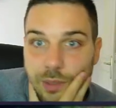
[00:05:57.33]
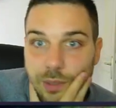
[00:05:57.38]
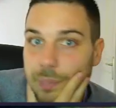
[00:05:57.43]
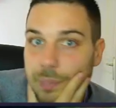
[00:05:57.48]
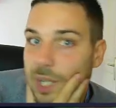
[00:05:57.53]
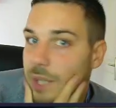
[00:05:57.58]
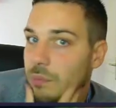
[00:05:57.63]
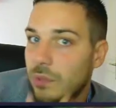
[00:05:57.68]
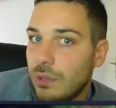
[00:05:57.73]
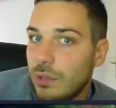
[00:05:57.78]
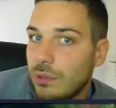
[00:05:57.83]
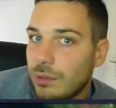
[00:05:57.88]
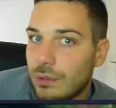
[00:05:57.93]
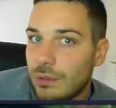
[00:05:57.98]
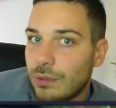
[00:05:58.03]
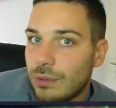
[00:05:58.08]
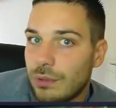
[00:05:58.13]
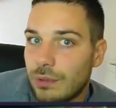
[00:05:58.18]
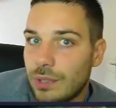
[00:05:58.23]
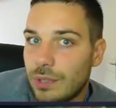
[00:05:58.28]
voilà,
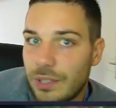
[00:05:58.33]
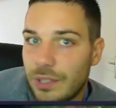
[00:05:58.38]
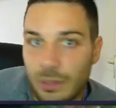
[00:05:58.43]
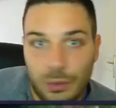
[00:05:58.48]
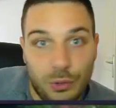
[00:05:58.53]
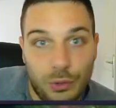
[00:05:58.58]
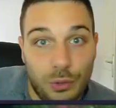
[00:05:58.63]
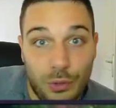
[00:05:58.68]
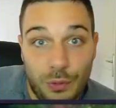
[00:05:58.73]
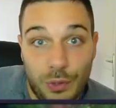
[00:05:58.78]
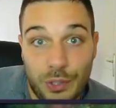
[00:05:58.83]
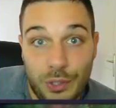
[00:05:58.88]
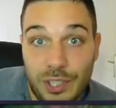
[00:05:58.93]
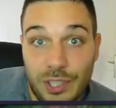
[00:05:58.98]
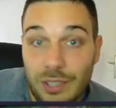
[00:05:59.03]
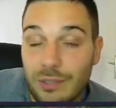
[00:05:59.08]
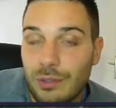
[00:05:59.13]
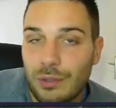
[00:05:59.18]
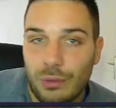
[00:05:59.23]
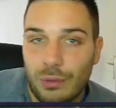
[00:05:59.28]
apparemment, euh, les cendres
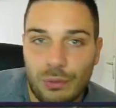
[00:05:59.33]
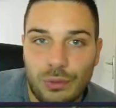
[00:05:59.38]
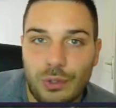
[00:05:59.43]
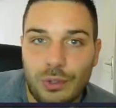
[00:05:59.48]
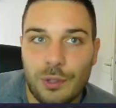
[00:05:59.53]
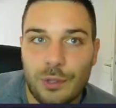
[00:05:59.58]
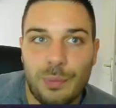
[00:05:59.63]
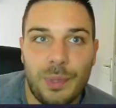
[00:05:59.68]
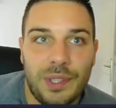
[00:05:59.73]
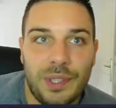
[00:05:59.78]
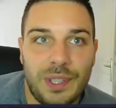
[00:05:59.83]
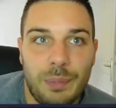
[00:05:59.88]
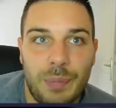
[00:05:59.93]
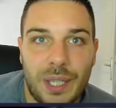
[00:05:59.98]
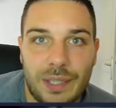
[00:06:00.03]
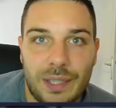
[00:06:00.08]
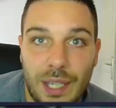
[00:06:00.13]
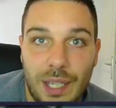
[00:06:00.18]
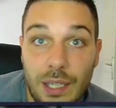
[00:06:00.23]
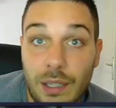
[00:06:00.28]
de Vol'jin seront
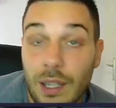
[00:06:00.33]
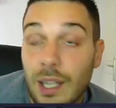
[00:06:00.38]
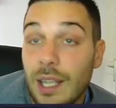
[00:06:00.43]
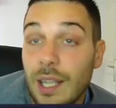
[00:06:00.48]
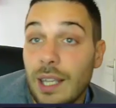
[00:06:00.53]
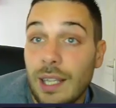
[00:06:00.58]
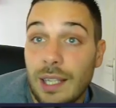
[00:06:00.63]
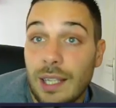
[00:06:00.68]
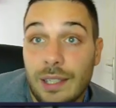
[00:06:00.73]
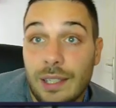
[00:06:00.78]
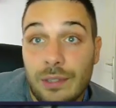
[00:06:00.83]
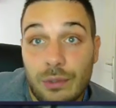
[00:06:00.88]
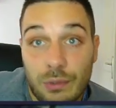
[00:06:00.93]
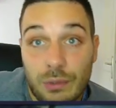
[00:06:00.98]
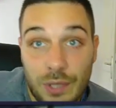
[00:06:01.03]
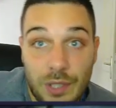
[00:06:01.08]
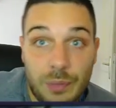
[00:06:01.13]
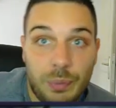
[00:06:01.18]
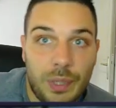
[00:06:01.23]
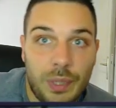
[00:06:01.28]
transportées par Thrall,
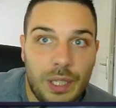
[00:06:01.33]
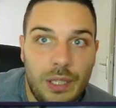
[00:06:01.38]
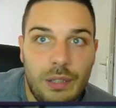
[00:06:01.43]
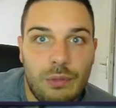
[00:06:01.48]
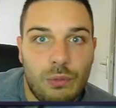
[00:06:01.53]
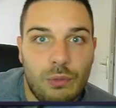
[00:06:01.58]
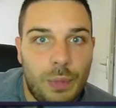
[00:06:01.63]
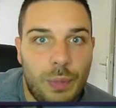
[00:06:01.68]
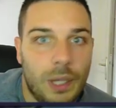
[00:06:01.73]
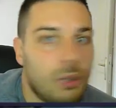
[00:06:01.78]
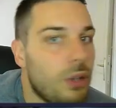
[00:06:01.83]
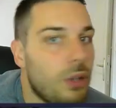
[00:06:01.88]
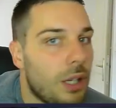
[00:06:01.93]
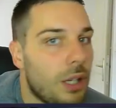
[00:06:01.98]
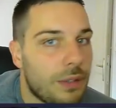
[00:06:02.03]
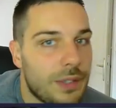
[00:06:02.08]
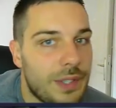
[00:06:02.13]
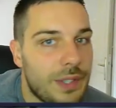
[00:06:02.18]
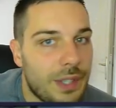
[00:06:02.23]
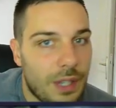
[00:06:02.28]
et son esprit nous
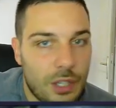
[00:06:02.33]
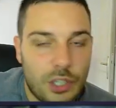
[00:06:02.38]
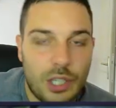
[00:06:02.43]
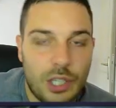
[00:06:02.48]
parlera.